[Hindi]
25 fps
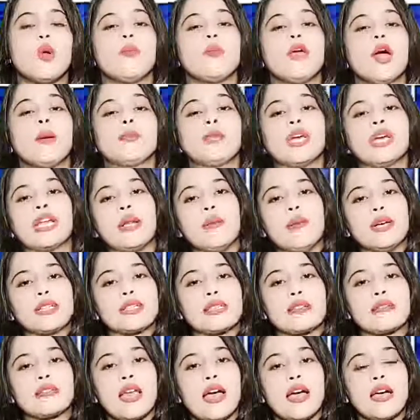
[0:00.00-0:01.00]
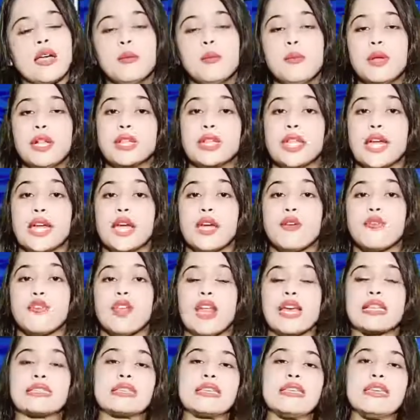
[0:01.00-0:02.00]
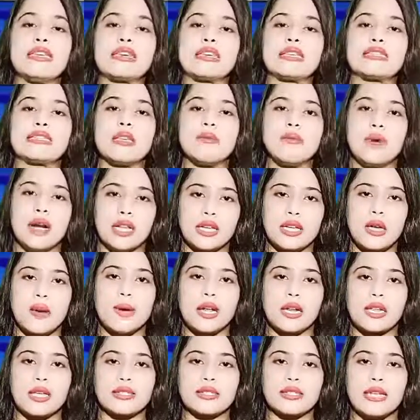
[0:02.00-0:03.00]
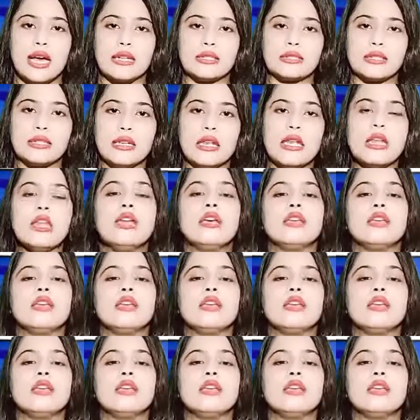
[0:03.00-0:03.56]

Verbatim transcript: में अब तक लिए बस इतना ही मिलते हैं फिर ऐसी ही किसी बड़ी खबर के साथ